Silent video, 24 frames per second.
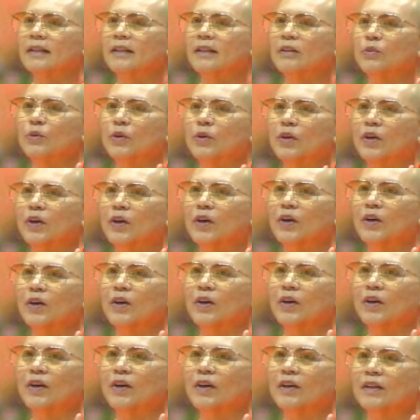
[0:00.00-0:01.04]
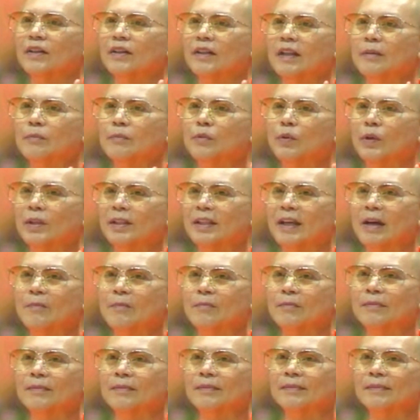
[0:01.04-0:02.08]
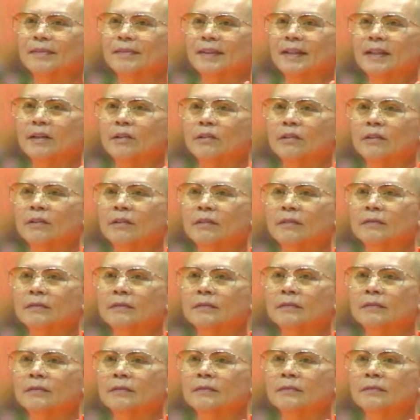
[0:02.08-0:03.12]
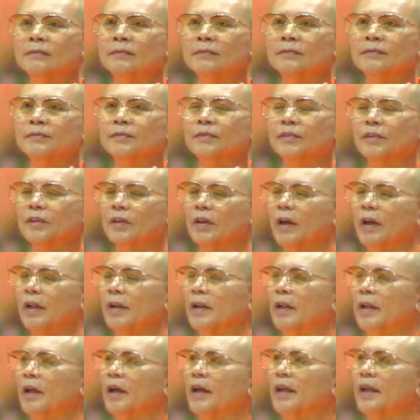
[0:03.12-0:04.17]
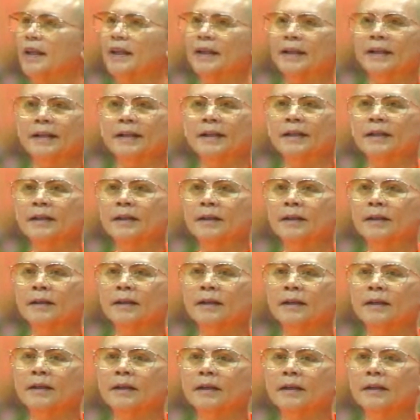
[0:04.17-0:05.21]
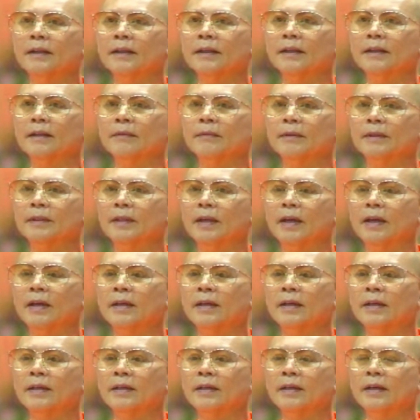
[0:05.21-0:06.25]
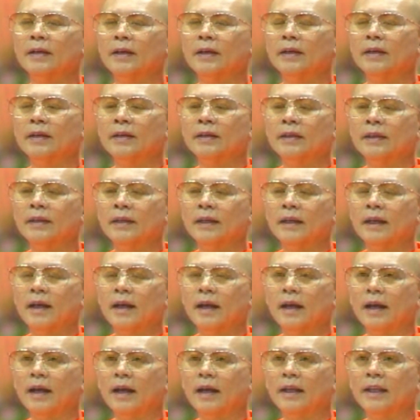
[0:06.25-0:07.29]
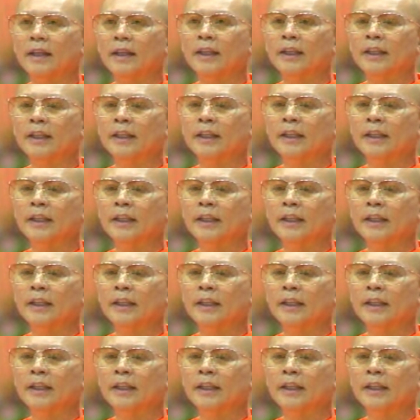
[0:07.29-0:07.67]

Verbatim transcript: สี่หัวข้อในหมวดธรรมเดียว การให้ห็นไหมจ๊ะให้